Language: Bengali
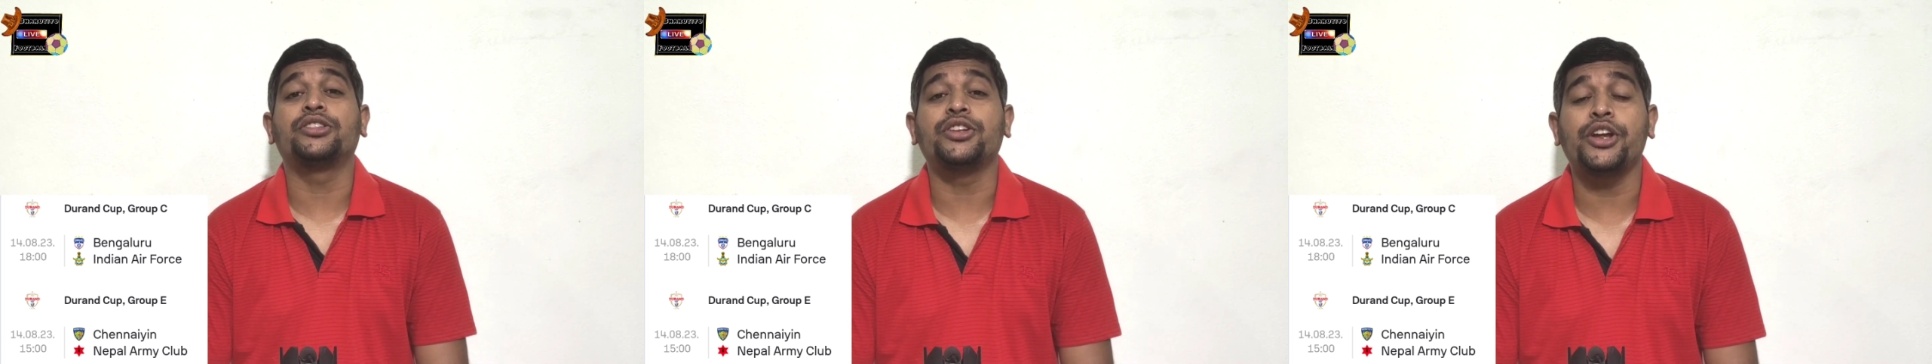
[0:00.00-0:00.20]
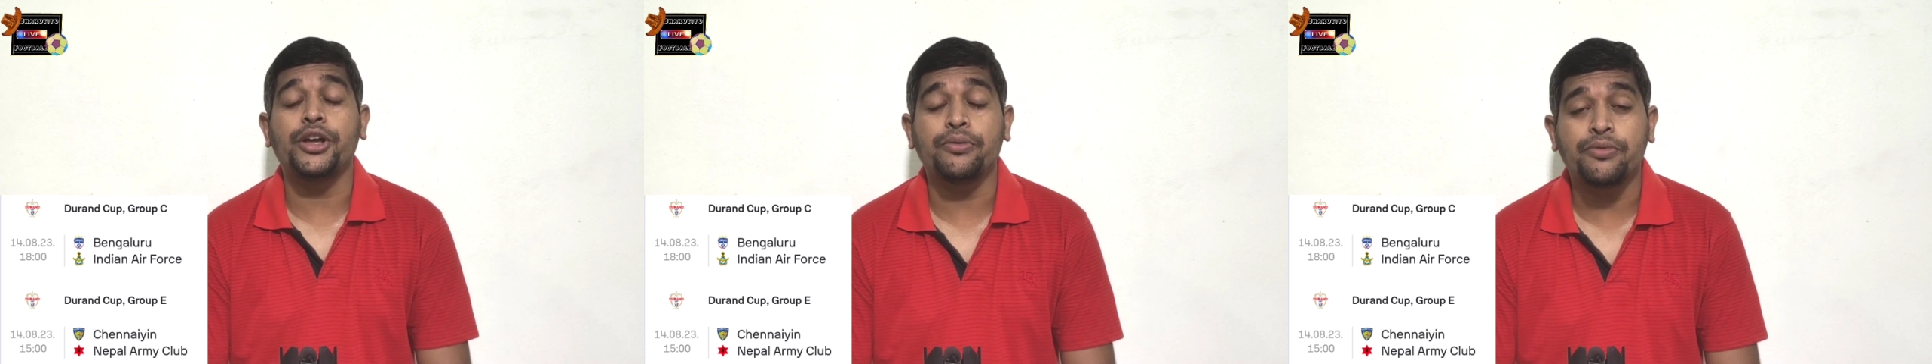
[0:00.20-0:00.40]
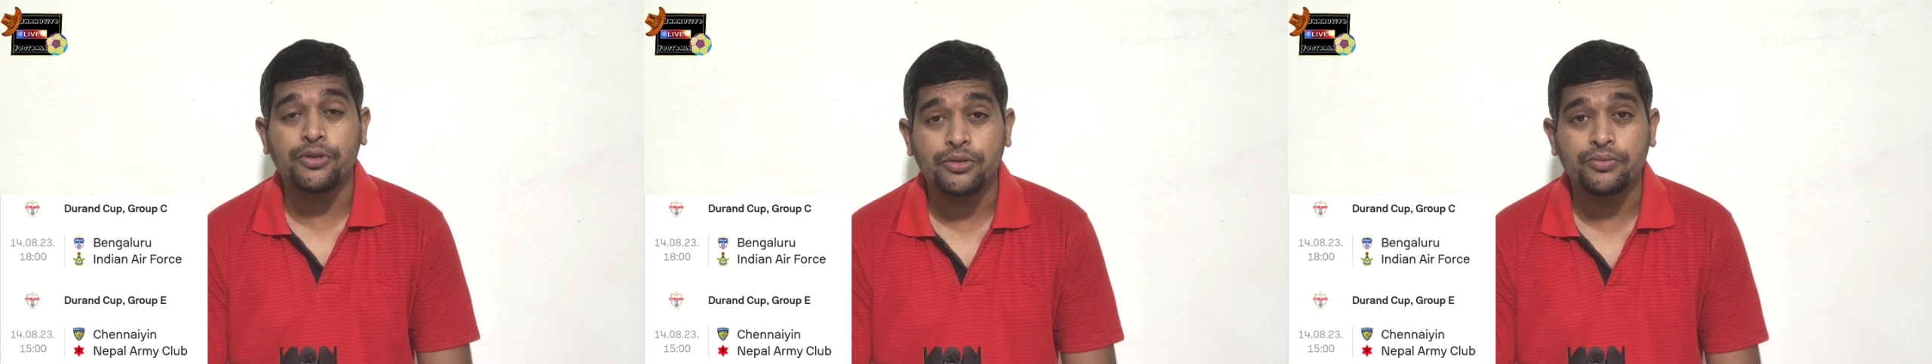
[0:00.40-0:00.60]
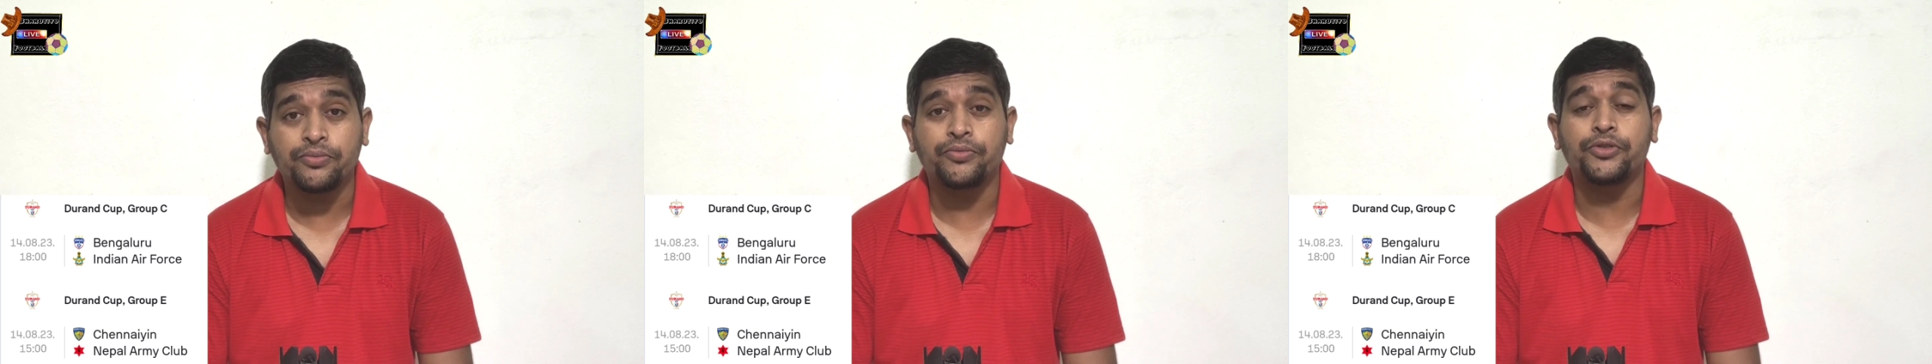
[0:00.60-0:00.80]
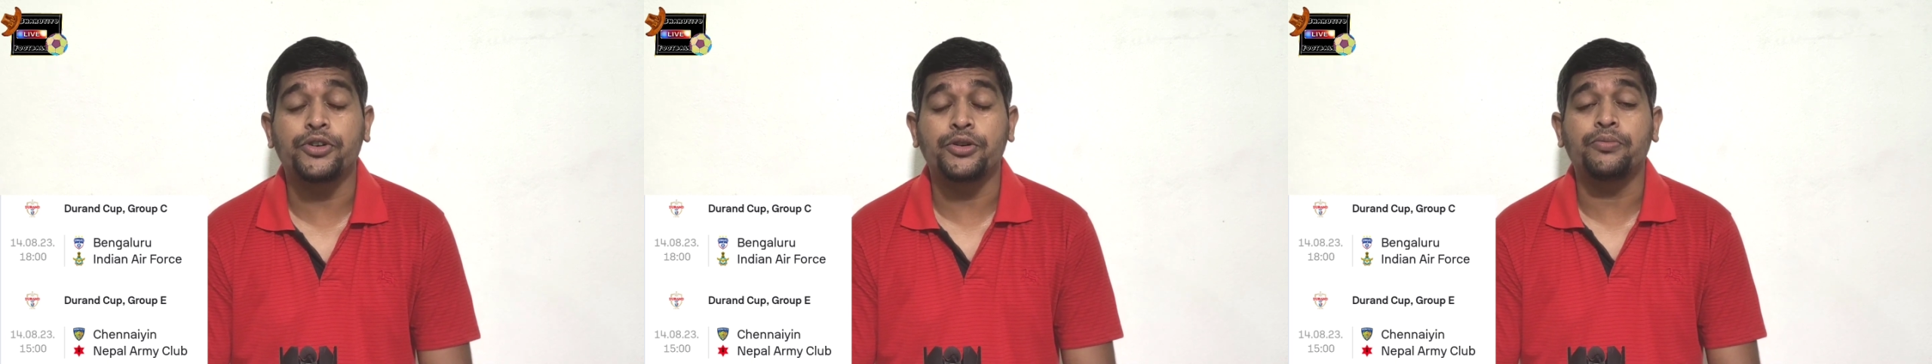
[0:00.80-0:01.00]
ত্রিভুম
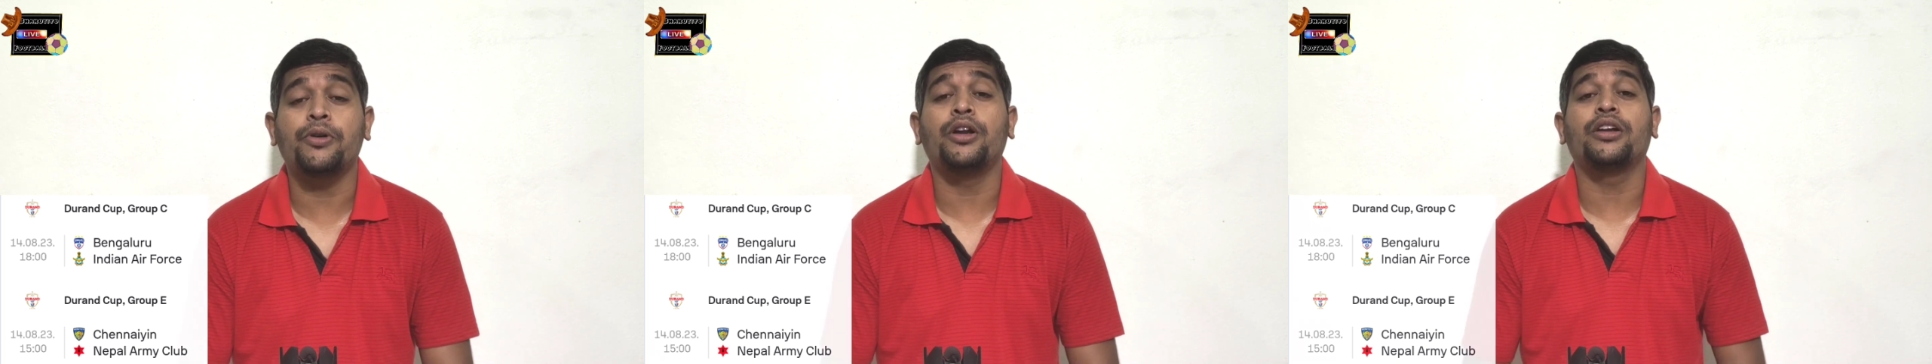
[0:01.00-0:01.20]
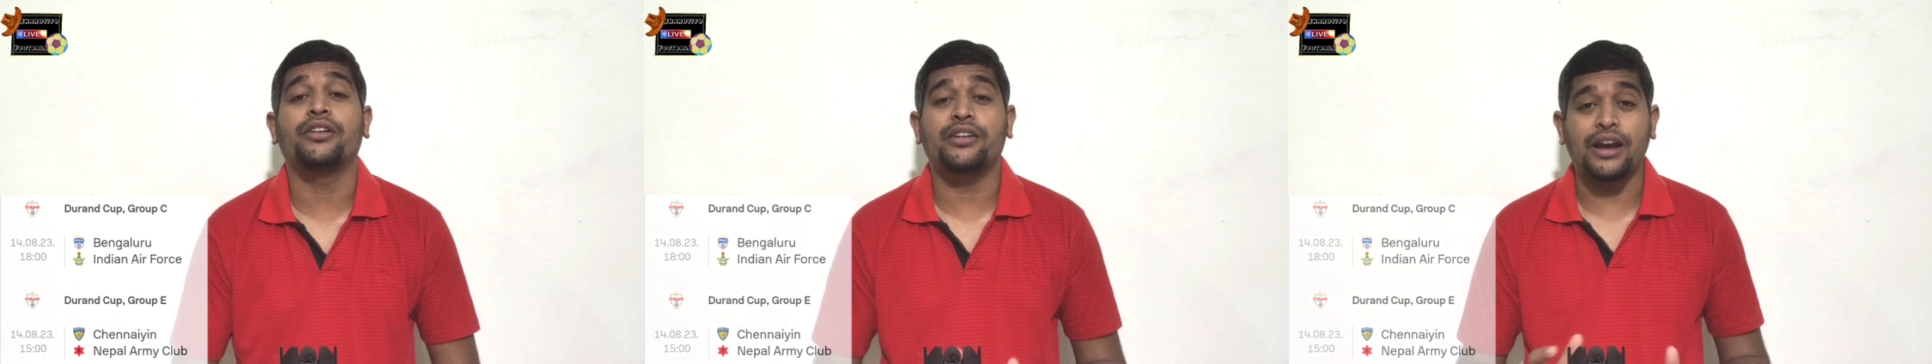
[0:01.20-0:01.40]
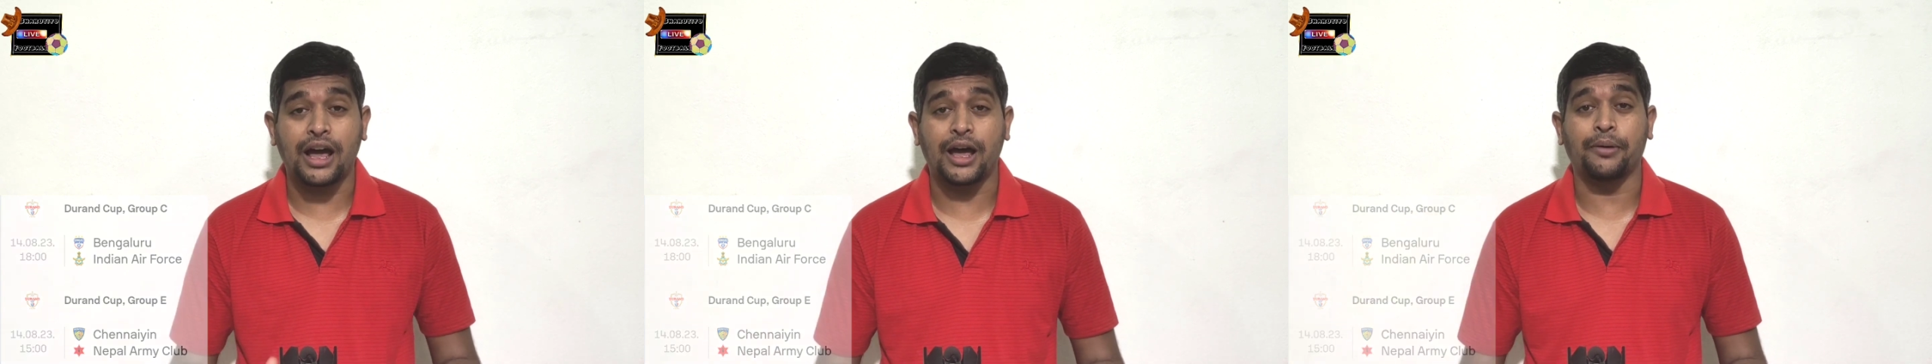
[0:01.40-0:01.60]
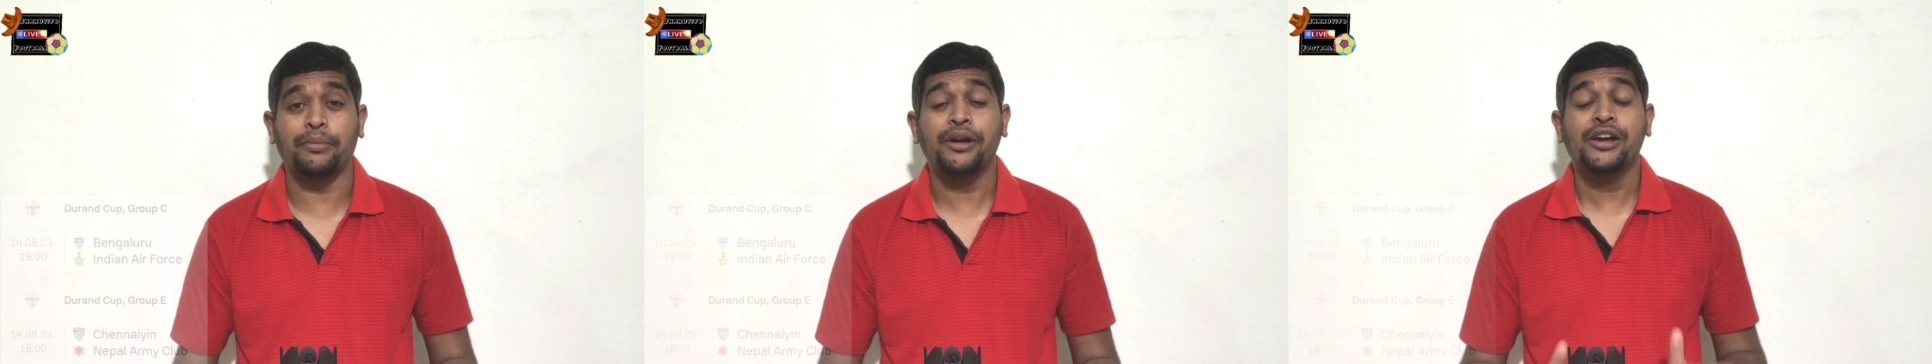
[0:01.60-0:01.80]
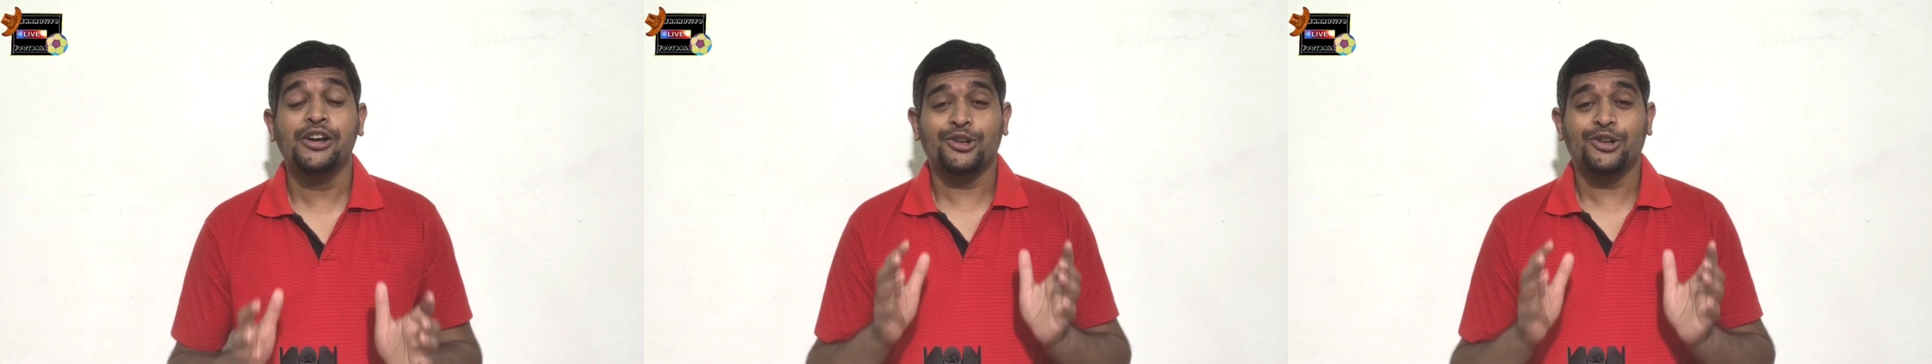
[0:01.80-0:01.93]
ফুটবল ক্লাব